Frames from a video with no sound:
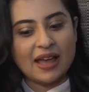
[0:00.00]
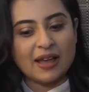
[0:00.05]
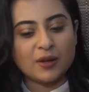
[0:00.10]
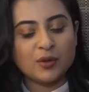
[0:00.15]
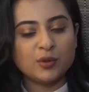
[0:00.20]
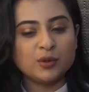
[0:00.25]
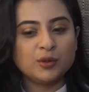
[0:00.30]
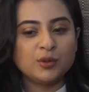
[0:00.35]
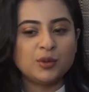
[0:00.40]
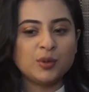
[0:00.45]

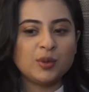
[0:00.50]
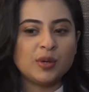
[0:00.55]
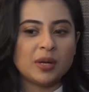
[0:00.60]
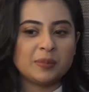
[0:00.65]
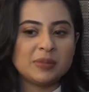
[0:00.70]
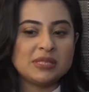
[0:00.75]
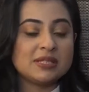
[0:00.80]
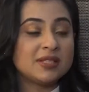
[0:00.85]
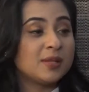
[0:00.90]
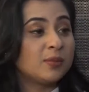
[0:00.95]
এখন তো
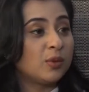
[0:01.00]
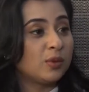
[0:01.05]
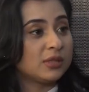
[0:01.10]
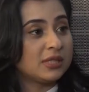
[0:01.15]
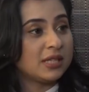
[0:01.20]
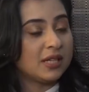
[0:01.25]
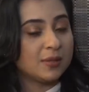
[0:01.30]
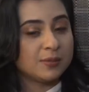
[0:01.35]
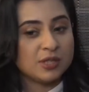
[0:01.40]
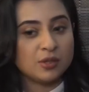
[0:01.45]
আমি যেটা
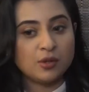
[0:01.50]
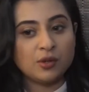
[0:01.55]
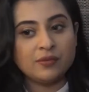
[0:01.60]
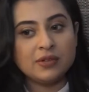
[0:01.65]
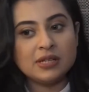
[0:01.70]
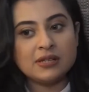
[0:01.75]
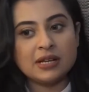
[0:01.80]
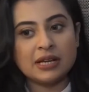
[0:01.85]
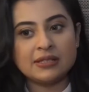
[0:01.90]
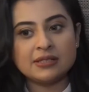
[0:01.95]
বলছিলাম যে
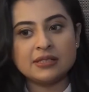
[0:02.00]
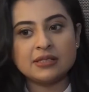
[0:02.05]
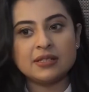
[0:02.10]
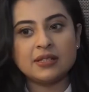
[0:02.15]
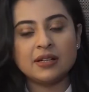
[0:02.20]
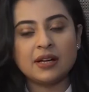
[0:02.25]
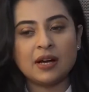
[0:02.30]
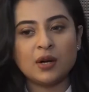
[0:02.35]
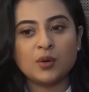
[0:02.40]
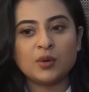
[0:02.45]
কোভিড
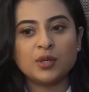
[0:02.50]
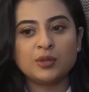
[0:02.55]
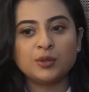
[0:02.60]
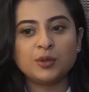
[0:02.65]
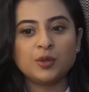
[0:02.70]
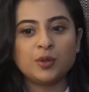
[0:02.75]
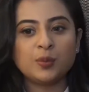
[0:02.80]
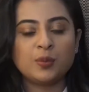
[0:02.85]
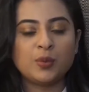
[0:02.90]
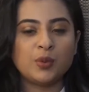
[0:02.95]
নাইন্টিনের কারণে
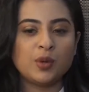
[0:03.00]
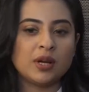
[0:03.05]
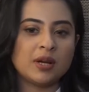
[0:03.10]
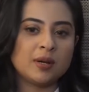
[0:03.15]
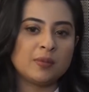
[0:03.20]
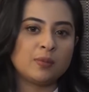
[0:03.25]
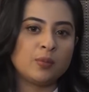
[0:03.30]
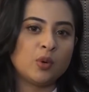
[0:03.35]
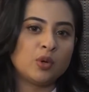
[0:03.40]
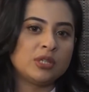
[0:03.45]
তো পুরা
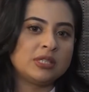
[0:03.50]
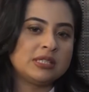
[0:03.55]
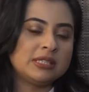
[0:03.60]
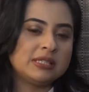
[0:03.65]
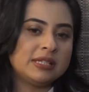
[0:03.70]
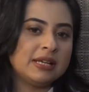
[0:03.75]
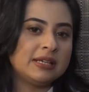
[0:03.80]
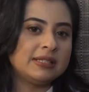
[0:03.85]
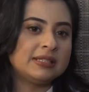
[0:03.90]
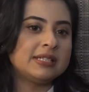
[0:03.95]

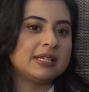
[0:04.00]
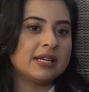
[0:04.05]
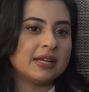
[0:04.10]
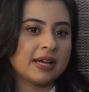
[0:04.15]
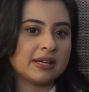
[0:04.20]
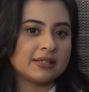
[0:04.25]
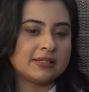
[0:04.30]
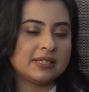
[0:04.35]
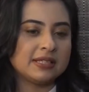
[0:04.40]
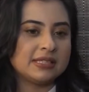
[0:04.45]
বৈশ্বিক যে
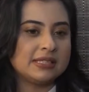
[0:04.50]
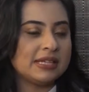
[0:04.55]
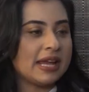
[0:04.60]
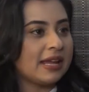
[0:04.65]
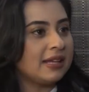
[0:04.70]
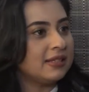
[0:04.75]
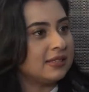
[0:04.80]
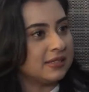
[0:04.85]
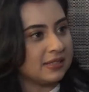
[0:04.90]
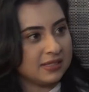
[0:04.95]
একটা
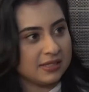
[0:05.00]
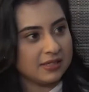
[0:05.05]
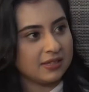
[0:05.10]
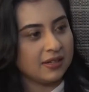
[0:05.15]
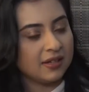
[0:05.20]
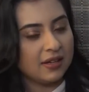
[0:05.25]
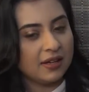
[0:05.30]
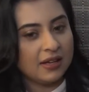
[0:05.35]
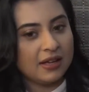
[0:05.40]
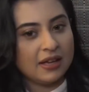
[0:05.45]
চেঞ্জ
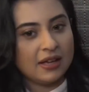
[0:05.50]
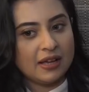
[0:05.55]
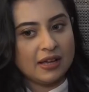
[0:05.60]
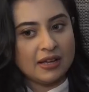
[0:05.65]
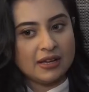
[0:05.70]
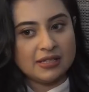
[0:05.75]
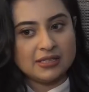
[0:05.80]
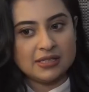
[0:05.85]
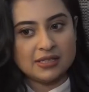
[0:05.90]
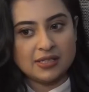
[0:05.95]

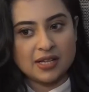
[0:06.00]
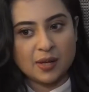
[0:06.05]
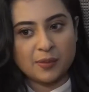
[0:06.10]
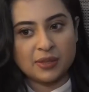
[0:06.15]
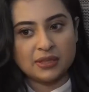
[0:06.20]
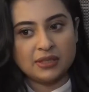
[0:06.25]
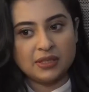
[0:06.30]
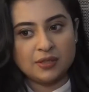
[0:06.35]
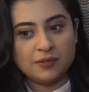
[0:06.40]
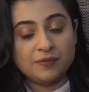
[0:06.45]
সেটা
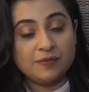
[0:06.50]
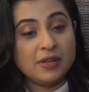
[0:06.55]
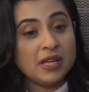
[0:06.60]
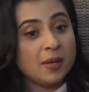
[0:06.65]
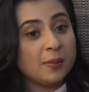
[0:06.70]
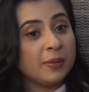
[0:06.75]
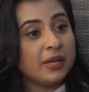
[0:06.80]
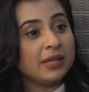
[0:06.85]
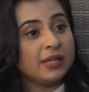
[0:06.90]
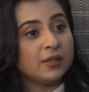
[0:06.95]
আমাদের
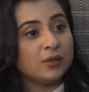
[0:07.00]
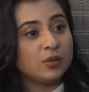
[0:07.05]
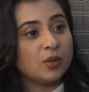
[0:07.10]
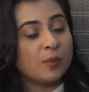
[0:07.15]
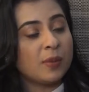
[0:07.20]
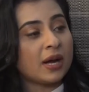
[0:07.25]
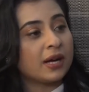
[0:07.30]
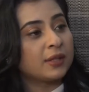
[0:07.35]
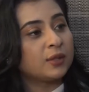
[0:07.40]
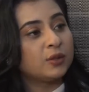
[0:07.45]
ফিল্মে কিন্তু
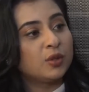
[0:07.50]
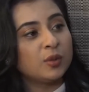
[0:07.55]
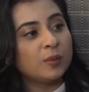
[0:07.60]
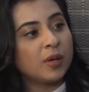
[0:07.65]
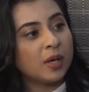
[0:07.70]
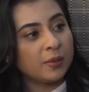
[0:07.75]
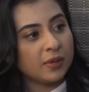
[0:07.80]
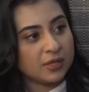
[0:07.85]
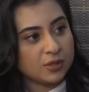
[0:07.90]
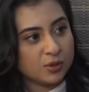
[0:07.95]

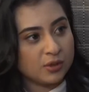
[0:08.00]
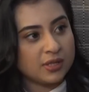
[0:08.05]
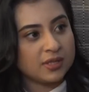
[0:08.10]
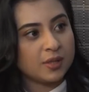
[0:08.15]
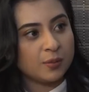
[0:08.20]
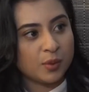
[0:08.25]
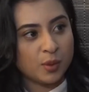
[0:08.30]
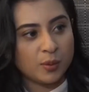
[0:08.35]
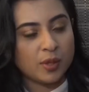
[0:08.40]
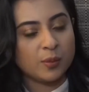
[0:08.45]
মারাত্মকভাবে আসলে
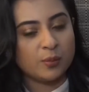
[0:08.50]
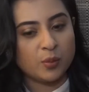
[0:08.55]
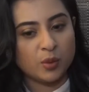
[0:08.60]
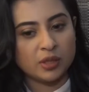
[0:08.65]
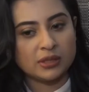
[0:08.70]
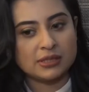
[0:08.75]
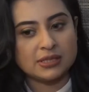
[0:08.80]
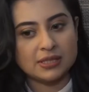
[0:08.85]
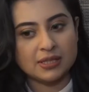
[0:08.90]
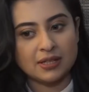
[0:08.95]
এটা প্রভাব
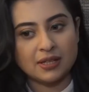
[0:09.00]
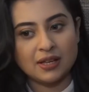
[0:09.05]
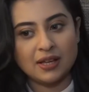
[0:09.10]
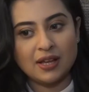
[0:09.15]
পড়েছে